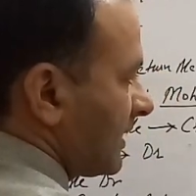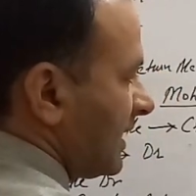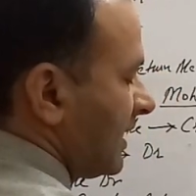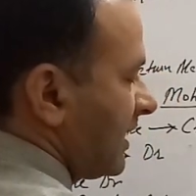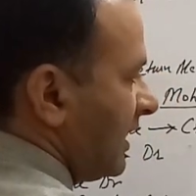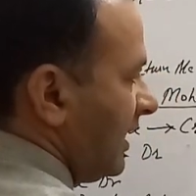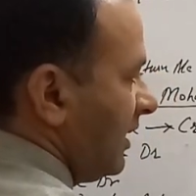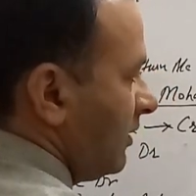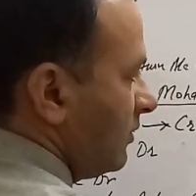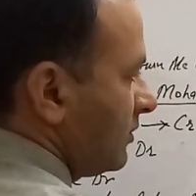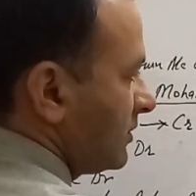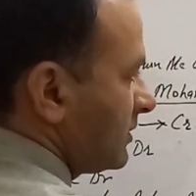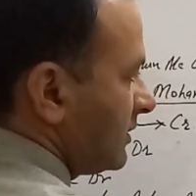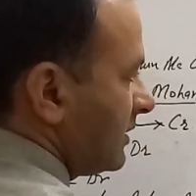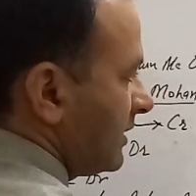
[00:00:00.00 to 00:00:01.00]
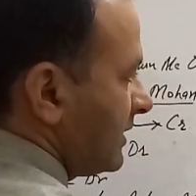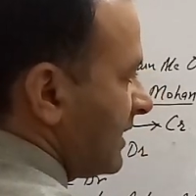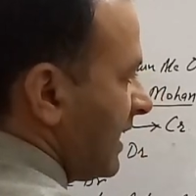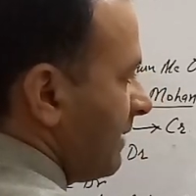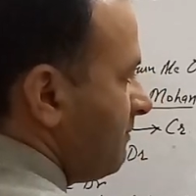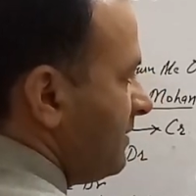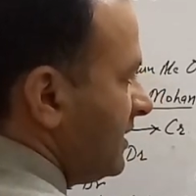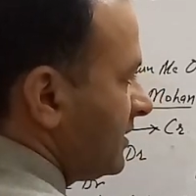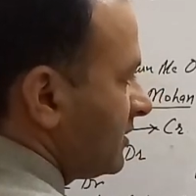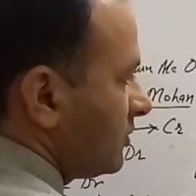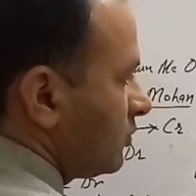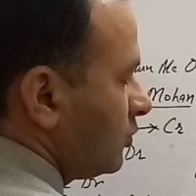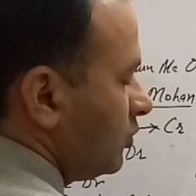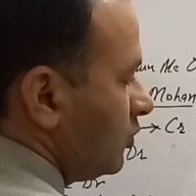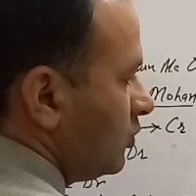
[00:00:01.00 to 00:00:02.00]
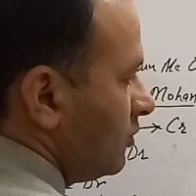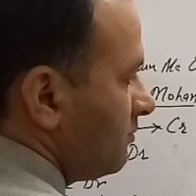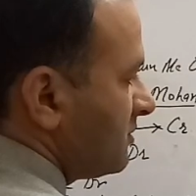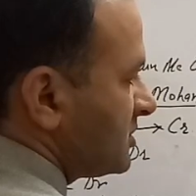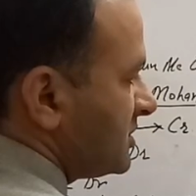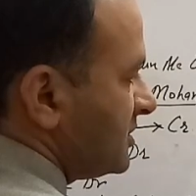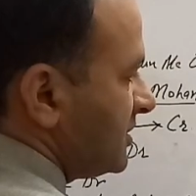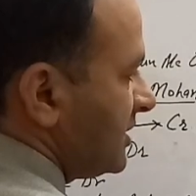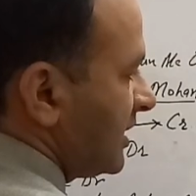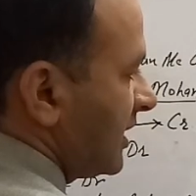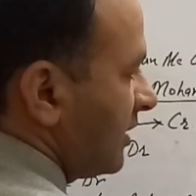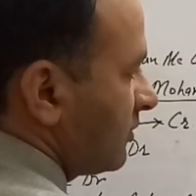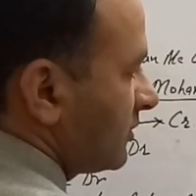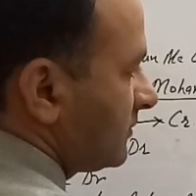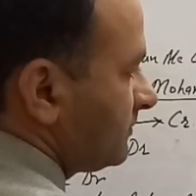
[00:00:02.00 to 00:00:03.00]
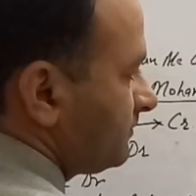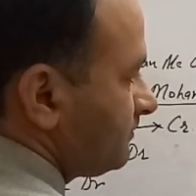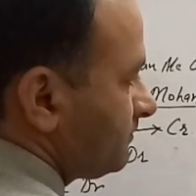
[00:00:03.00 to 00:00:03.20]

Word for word: अकाउंट डेबिट टू मशीनरी अकाउंट